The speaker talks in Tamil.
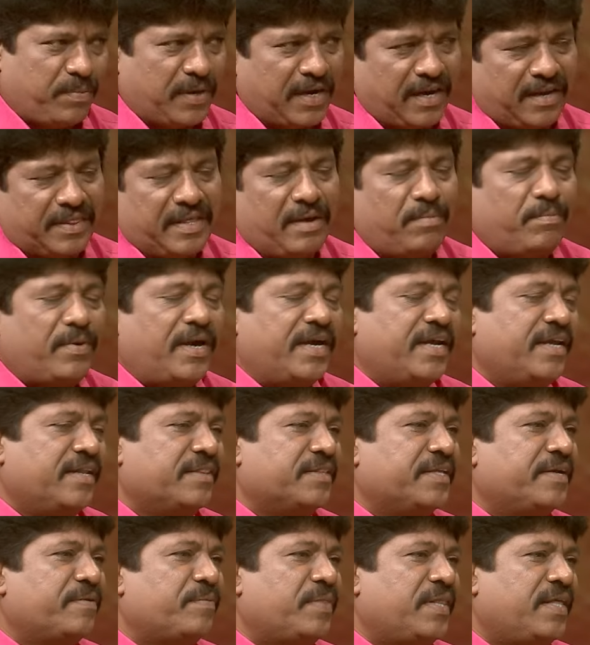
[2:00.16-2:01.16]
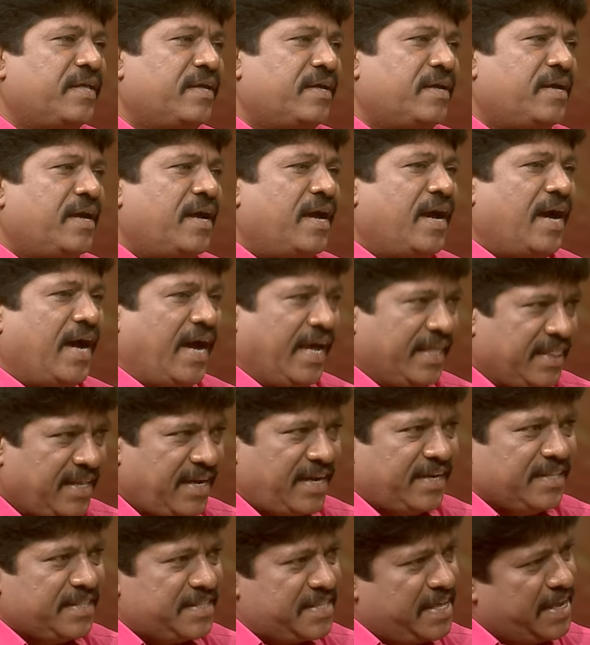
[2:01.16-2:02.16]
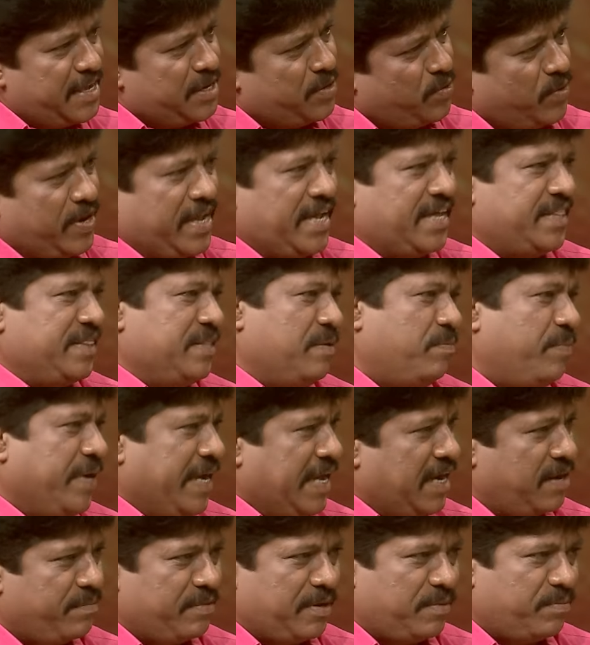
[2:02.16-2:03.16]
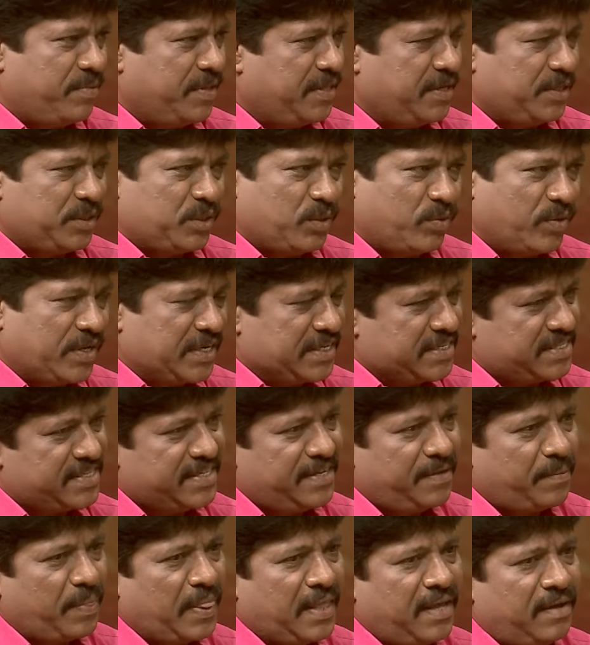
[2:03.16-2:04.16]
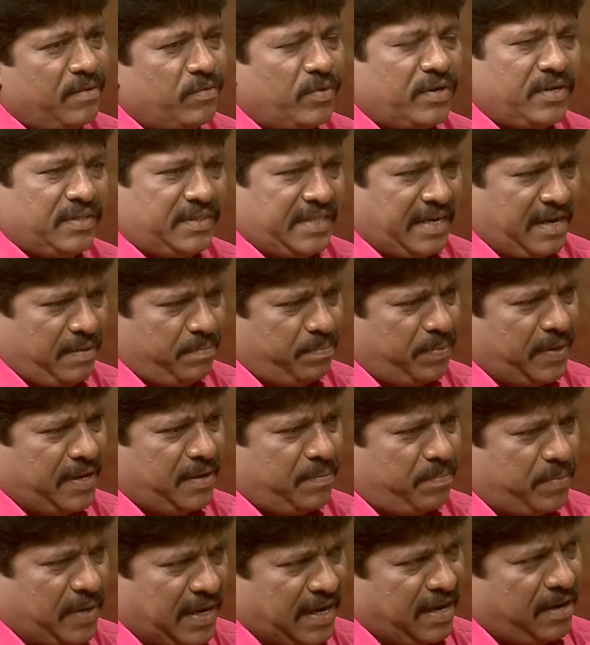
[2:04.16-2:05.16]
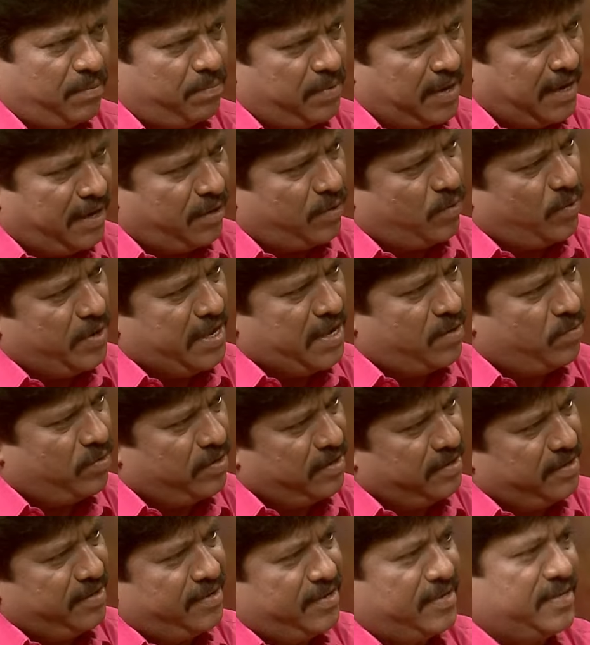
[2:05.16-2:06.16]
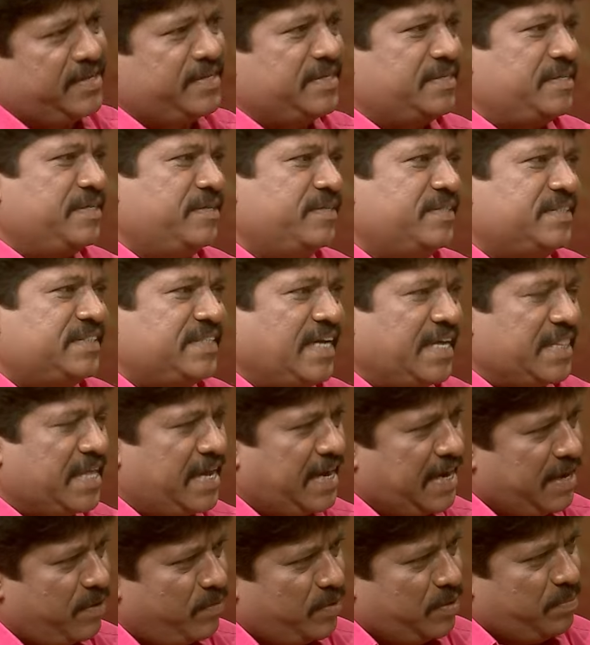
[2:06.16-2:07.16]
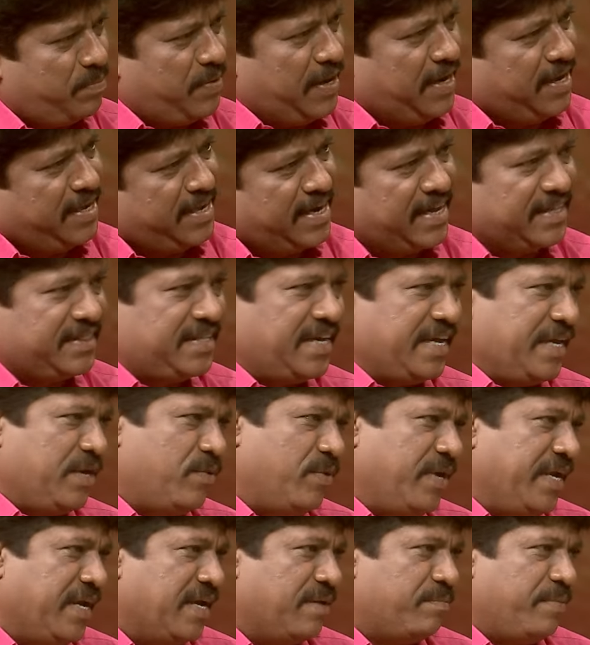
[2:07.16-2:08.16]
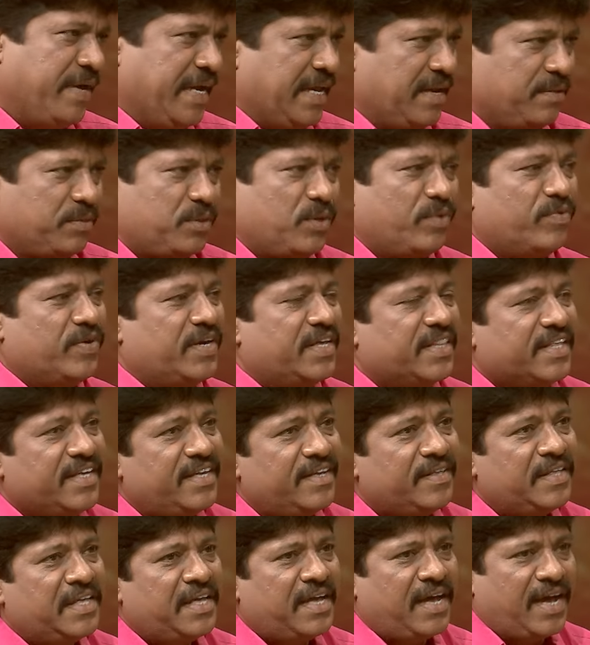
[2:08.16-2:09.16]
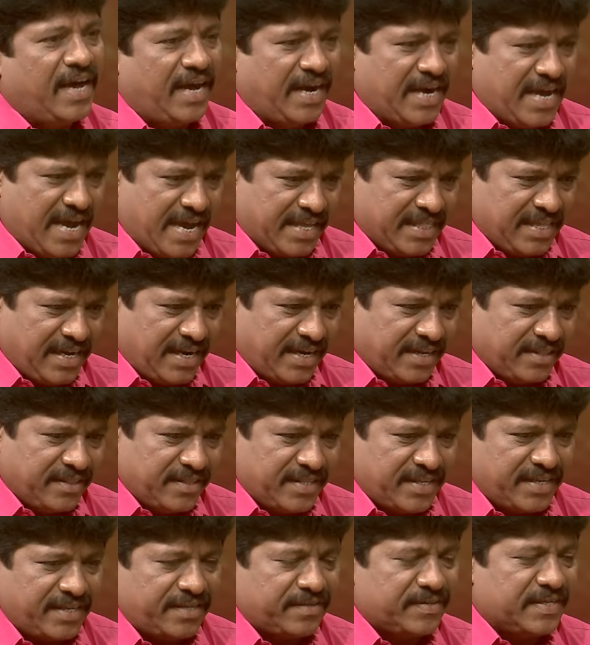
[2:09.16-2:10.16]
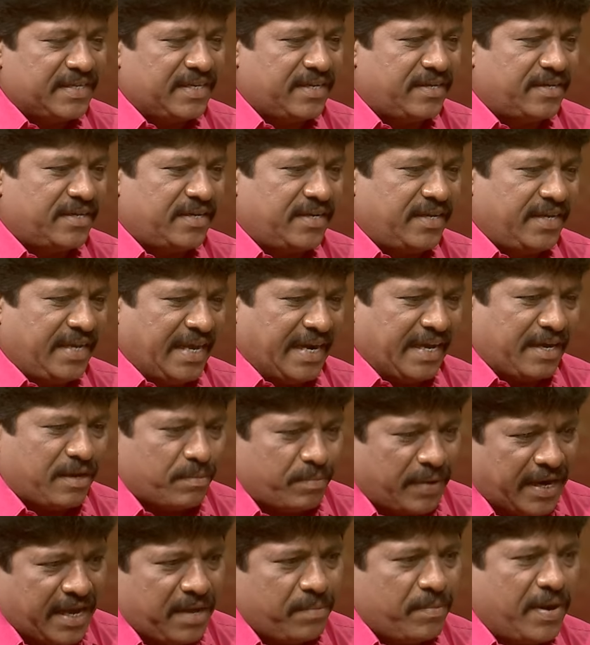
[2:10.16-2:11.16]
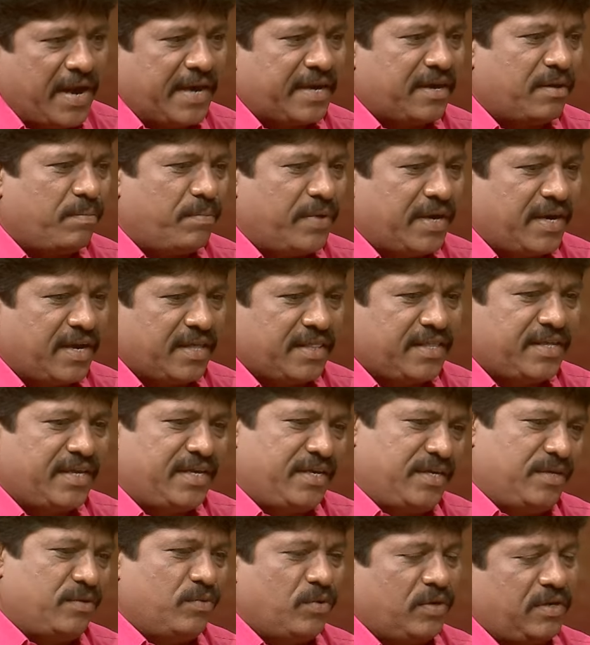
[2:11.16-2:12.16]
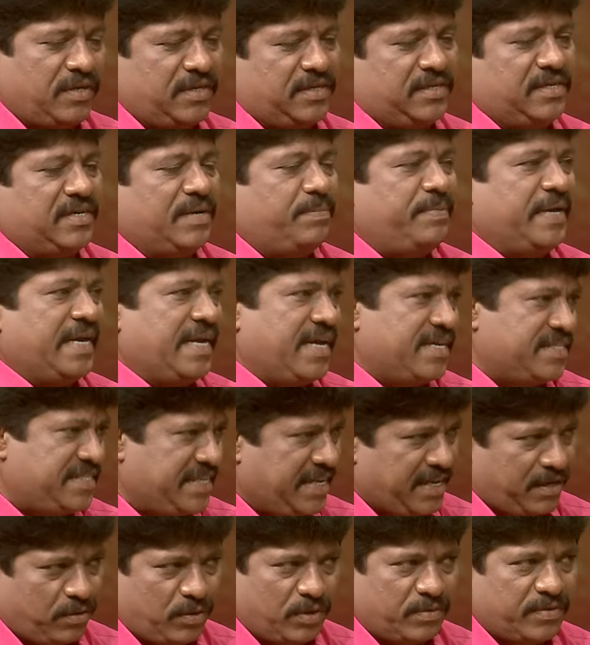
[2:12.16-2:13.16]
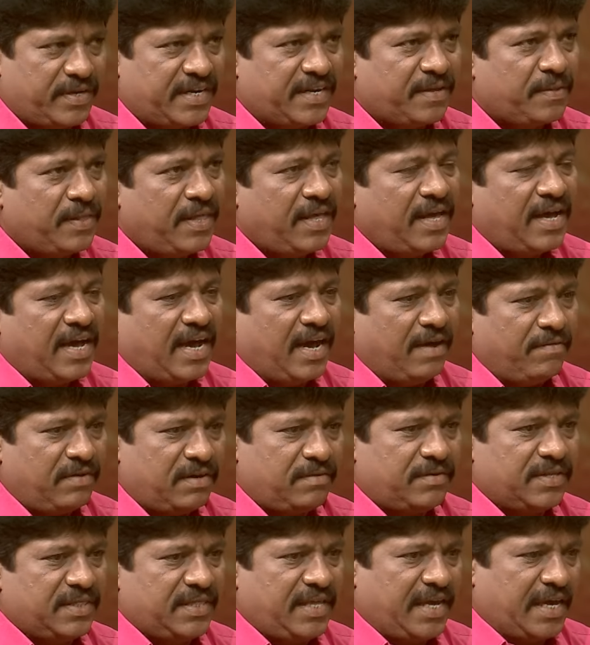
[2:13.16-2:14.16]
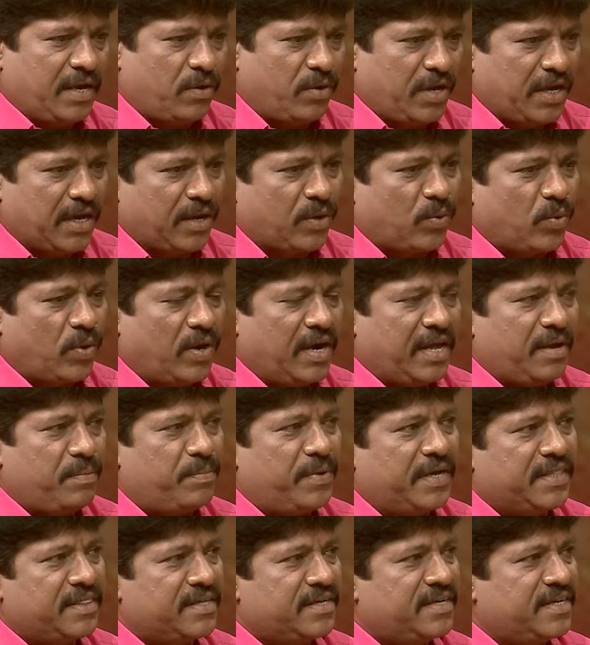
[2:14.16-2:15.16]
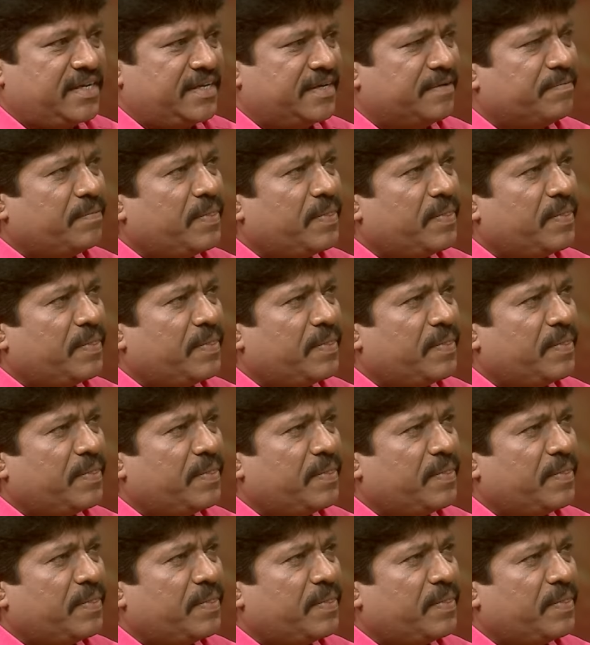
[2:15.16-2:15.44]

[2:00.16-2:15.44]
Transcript: பாடல் தான் பாடியிருந்தேன் அதிலிருந்து தான் என்னுடைய அந்த பயணம் என்பது துவங்குச்சு ஒரு திரைப்பட பாடலை பாடக்கூடிய ஒரு சாதாரண ஒரு பாடகராக தான் என்னுடைய பயணம் துவங்குது ஆனால் அதிலிருந்து எனக்கு மடைமாற்றம் பண்ணது ஒரு பேராசிரியர் ஒருவர் அவர் வந்து என்னுடைய குரலை பார்த்துட்டு